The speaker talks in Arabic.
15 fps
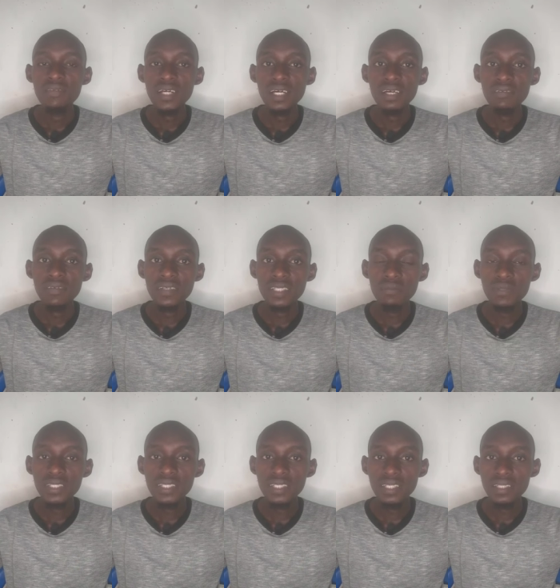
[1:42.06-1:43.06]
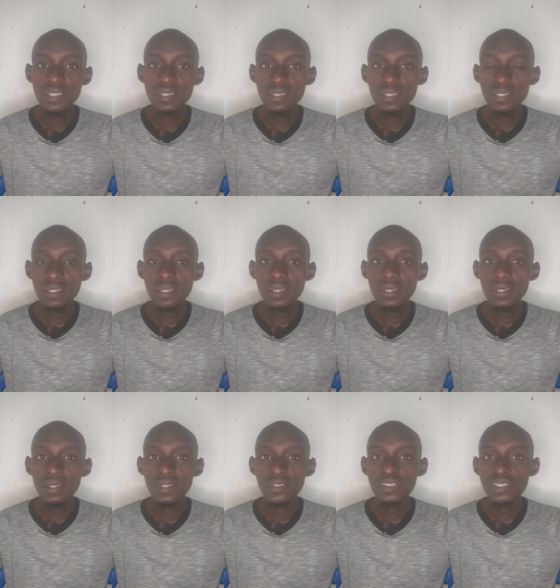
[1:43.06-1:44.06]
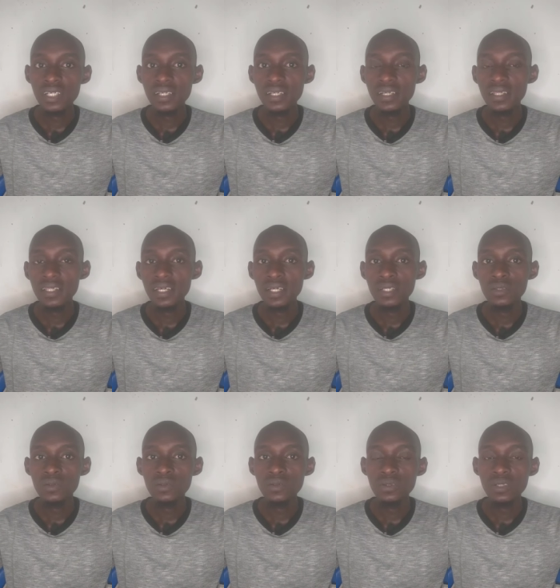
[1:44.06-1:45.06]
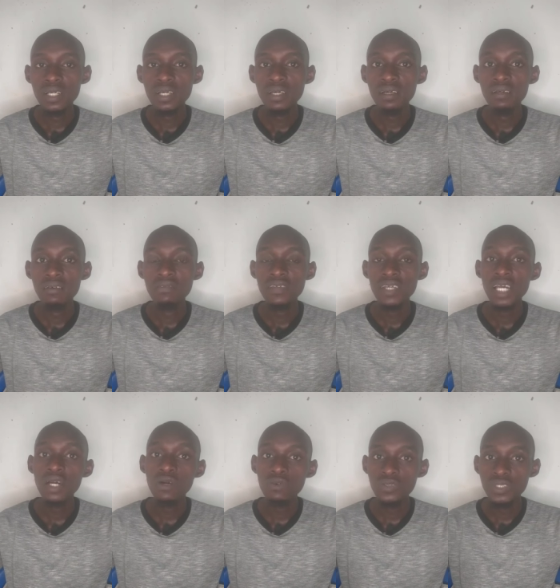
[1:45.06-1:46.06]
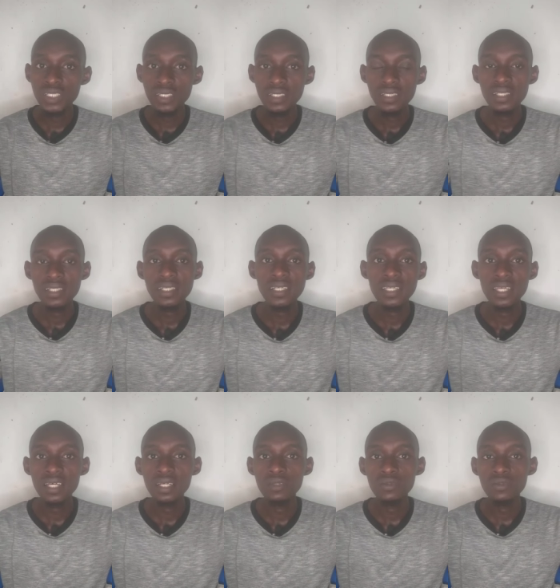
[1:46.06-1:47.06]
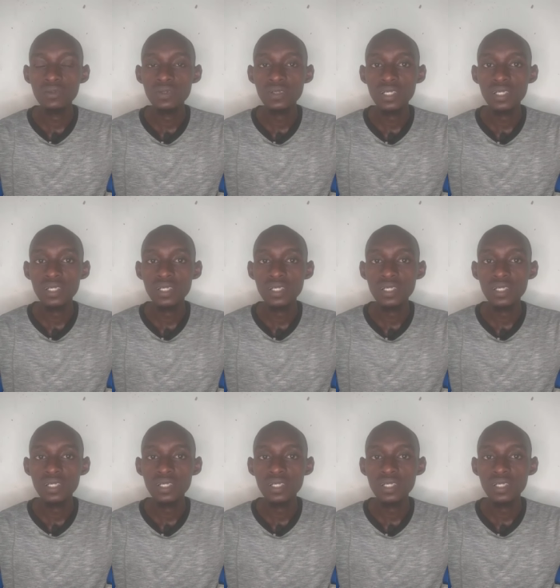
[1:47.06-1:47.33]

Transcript: فده بيدينا إشارة إلى أنه في حوجة إلى أنه